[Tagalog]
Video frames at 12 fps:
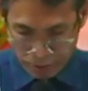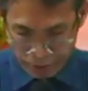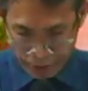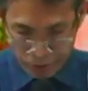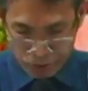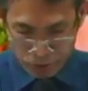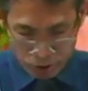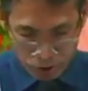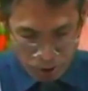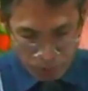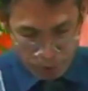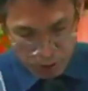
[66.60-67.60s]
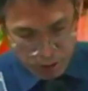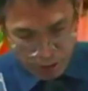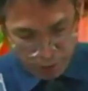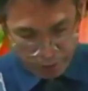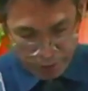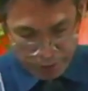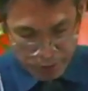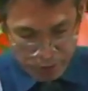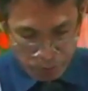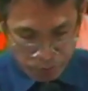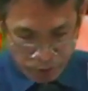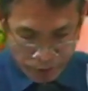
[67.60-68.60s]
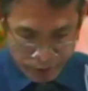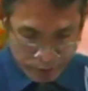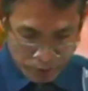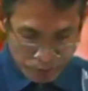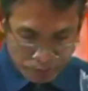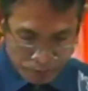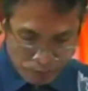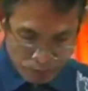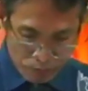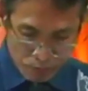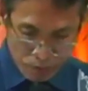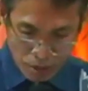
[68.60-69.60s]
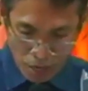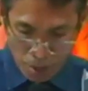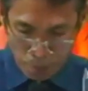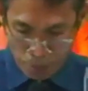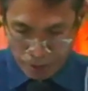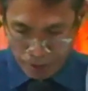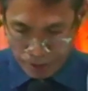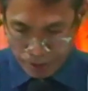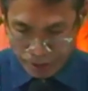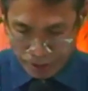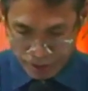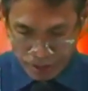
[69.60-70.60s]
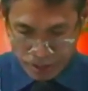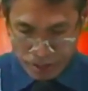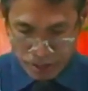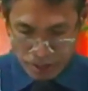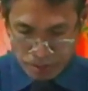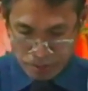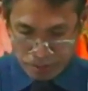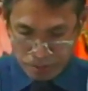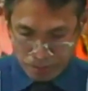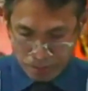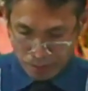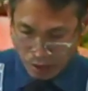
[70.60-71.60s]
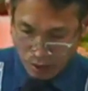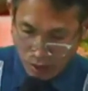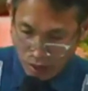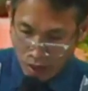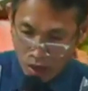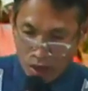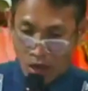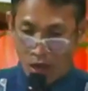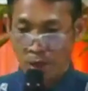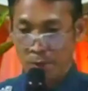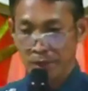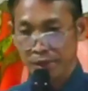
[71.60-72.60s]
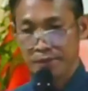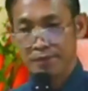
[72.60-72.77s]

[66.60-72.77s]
Take control of your servant this morning. I pray in Jesus' name. Amen.